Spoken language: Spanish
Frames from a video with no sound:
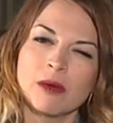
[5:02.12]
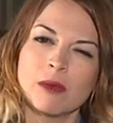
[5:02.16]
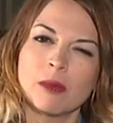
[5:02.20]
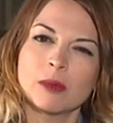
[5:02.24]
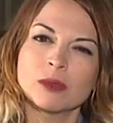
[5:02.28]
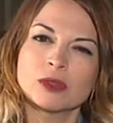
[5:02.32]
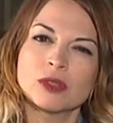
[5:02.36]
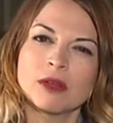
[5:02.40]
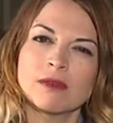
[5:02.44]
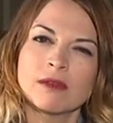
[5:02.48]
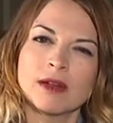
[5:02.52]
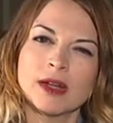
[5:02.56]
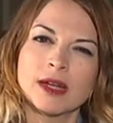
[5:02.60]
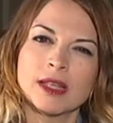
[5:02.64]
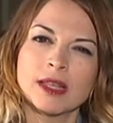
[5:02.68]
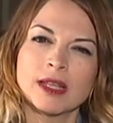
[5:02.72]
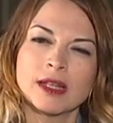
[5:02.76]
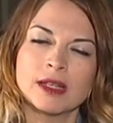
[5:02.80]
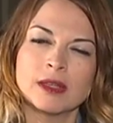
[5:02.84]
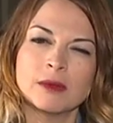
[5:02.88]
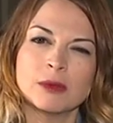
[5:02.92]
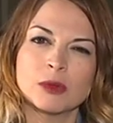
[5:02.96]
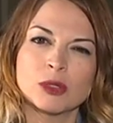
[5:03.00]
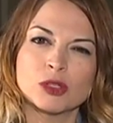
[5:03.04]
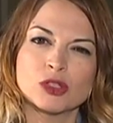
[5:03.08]
vamos a hablar de
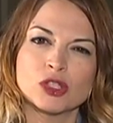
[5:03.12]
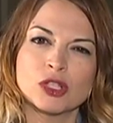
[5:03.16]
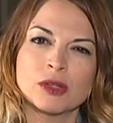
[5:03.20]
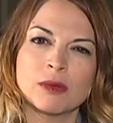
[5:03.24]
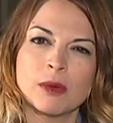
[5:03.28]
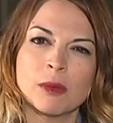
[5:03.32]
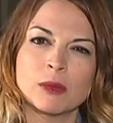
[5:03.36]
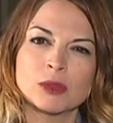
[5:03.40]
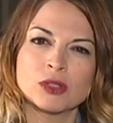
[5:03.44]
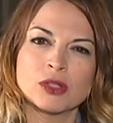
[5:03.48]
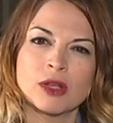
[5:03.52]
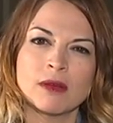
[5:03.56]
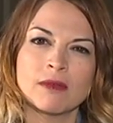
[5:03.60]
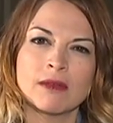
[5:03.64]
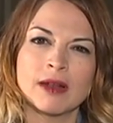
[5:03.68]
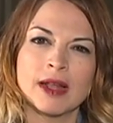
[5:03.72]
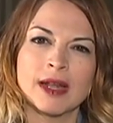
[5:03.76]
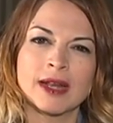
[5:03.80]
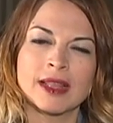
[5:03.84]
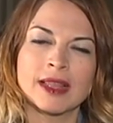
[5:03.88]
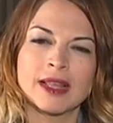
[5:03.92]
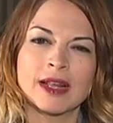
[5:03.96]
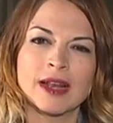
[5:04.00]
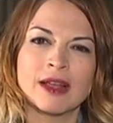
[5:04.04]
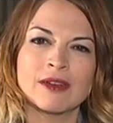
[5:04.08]
libros y vamos a
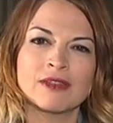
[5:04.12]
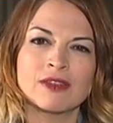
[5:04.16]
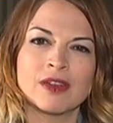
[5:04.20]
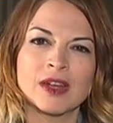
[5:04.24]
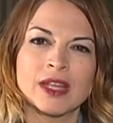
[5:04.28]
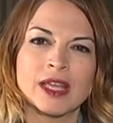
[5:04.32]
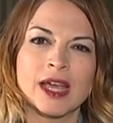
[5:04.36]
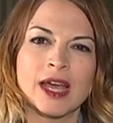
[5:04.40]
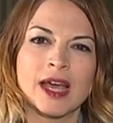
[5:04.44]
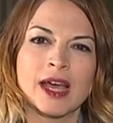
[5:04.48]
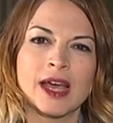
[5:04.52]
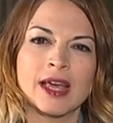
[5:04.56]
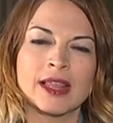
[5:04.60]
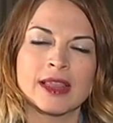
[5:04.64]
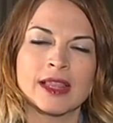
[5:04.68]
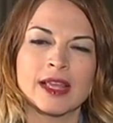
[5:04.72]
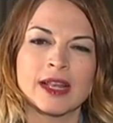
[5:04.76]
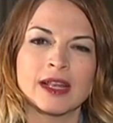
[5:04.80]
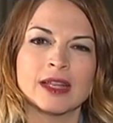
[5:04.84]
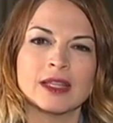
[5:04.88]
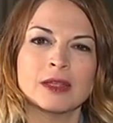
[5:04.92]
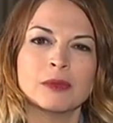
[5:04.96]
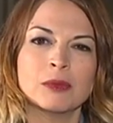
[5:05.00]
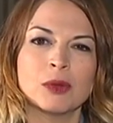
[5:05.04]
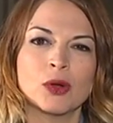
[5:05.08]
hablar de la Feria
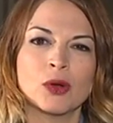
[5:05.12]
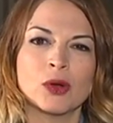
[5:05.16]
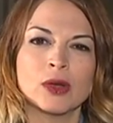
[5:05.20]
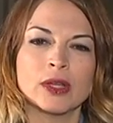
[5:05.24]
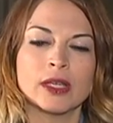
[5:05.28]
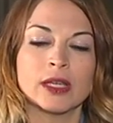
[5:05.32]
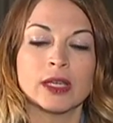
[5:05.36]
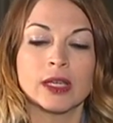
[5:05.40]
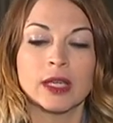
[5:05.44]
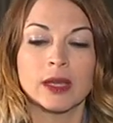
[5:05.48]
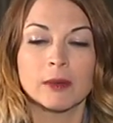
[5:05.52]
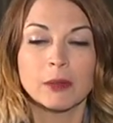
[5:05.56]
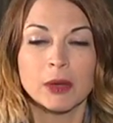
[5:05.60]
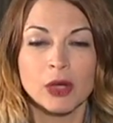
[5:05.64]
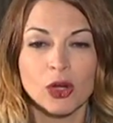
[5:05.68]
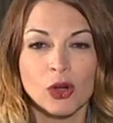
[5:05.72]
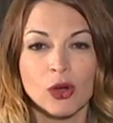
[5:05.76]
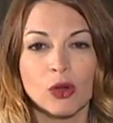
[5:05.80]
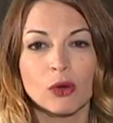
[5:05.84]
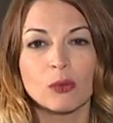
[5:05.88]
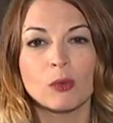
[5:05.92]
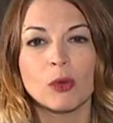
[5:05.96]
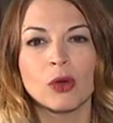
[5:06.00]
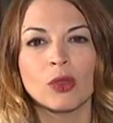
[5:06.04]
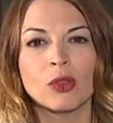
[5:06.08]
del Libro. Y qué
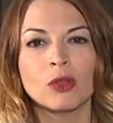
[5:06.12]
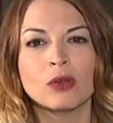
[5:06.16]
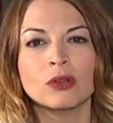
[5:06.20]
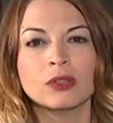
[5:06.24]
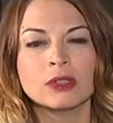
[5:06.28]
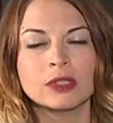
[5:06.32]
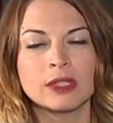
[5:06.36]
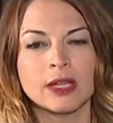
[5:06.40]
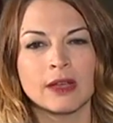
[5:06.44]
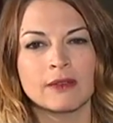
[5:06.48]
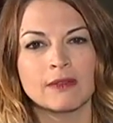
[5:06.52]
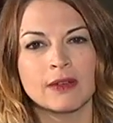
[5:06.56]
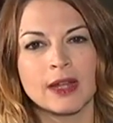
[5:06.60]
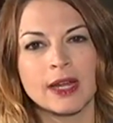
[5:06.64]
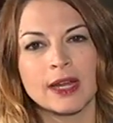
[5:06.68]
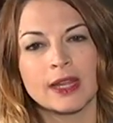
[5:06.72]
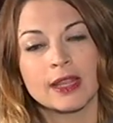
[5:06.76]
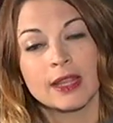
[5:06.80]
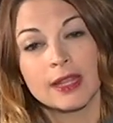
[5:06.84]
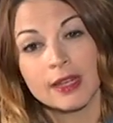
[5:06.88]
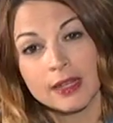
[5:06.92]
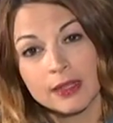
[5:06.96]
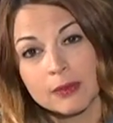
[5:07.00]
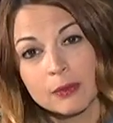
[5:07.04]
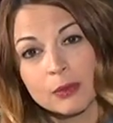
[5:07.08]
mejor modo que hablar
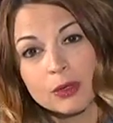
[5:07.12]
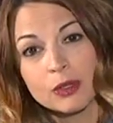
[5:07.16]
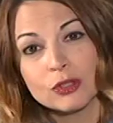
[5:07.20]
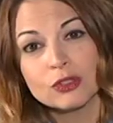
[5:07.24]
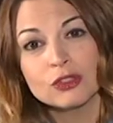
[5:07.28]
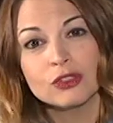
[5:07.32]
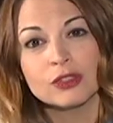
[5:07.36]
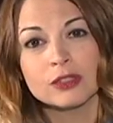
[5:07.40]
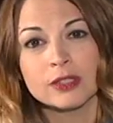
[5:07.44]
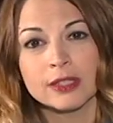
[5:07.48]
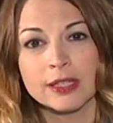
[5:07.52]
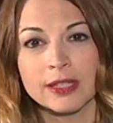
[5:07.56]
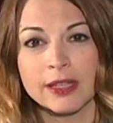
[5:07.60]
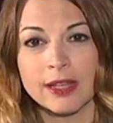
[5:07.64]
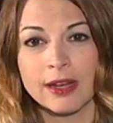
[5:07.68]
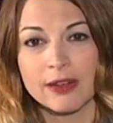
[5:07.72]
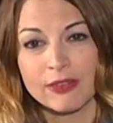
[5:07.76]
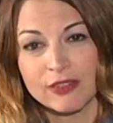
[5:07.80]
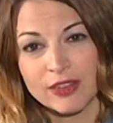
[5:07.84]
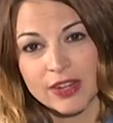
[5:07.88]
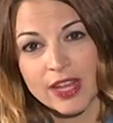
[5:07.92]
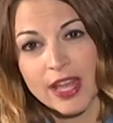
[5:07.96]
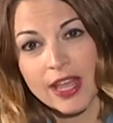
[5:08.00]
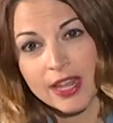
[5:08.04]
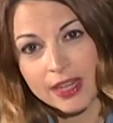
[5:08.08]
de libros y de la
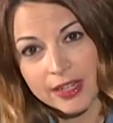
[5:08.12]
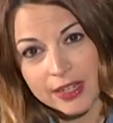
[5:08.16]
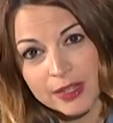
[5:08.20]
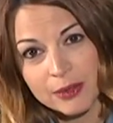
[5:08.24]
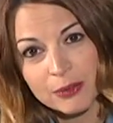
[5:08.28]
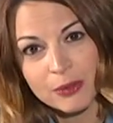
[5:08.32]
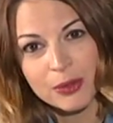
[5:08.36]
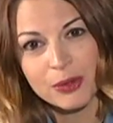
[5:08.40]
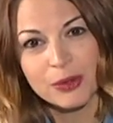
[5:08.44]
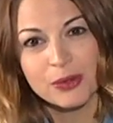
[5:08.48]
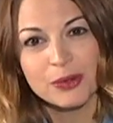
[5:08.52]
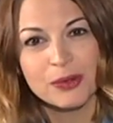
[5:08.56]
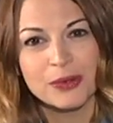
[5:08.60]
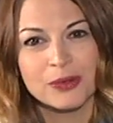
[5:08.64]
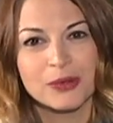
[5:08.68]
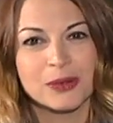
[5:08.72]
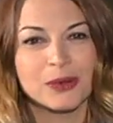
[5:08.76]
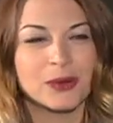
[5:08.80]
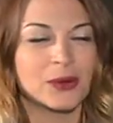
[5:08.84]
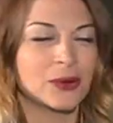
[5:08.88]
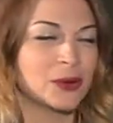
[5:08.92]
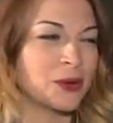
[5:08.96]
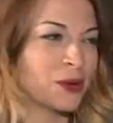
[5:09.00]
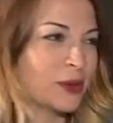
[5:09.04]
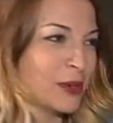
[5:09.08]
Feria del Libro
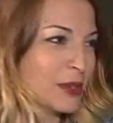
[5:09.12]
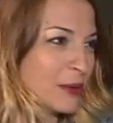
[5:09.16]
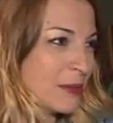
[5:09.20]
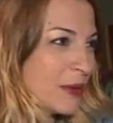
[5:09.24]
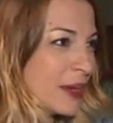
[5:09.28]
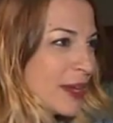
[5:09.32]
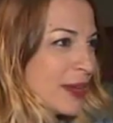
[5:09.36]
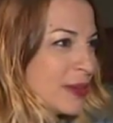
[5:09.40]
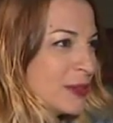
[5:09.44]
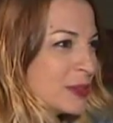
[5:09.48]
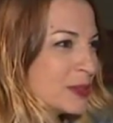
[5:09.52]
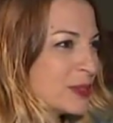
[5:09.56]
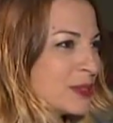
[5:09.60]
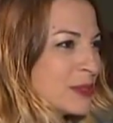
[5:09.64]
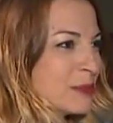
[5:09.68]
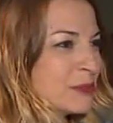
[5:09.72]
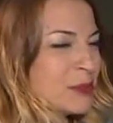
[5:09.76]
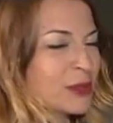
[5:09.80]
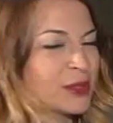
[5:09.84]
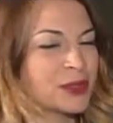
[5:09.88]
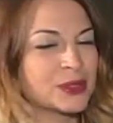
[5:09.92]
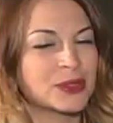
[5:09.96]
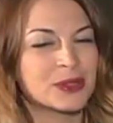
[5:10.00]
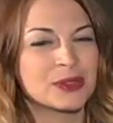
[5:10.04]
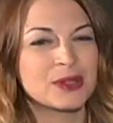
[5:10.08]
con los libreros.
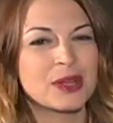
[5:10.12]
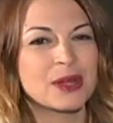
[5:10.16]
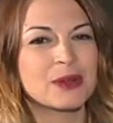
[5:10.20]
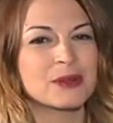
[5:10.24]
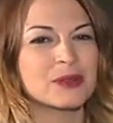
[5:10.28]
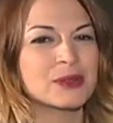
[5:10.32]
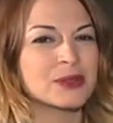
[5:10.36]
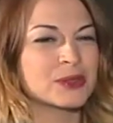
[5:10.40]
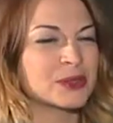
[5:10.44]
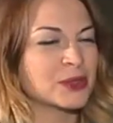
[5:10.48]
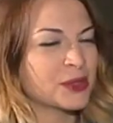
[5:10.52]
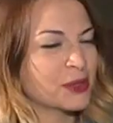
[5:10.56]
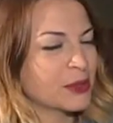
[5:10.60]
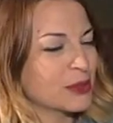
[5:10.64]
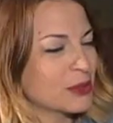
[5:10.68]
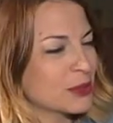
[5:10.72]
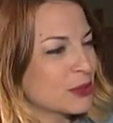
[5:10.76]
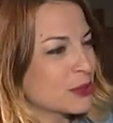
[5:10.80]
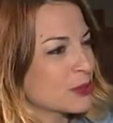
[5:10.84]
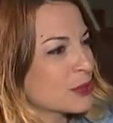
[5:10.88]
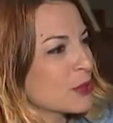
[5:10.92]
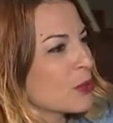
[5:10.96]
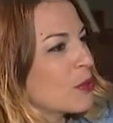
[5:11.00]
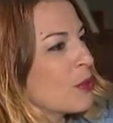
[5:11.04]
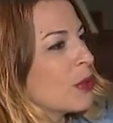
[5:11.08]
Por eso está con
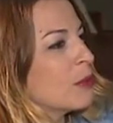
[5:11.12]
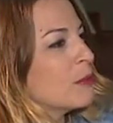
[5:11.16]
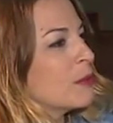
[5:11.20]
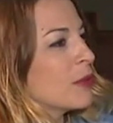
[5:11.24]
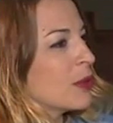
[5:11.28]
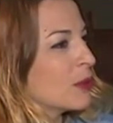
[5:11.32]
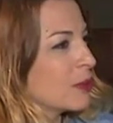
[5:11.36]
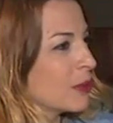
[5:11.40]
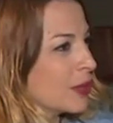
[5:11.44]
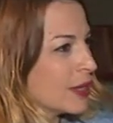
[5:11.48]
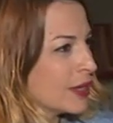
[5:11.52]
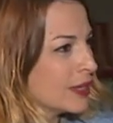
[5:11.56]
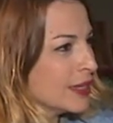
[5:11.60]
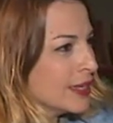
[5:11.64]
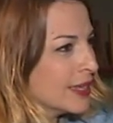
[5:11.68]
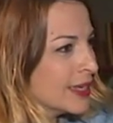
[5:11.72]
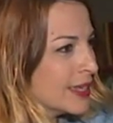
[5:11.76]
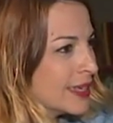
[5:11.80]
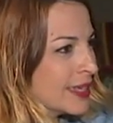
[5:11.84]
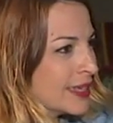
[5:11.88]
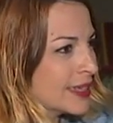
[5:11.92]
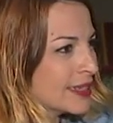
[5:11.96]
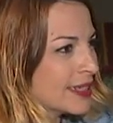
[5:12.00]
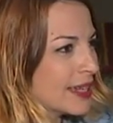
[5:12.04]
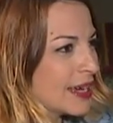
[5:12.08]
nosotros Juan Manuel
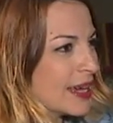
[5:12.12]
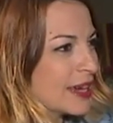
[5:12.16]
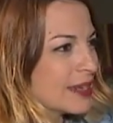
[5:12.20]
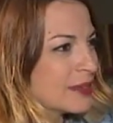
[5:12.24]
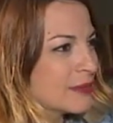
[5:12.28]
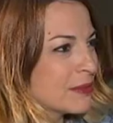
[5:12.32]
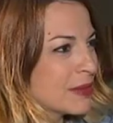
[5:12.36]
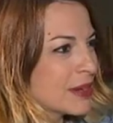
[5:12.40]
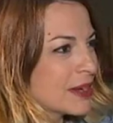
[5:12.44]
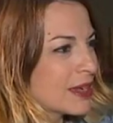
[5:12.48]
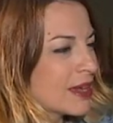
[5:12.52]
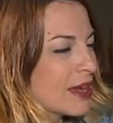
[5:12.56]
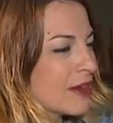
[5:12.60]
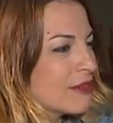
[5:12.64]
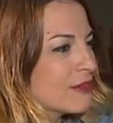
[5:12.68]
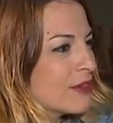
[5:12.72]
de la librería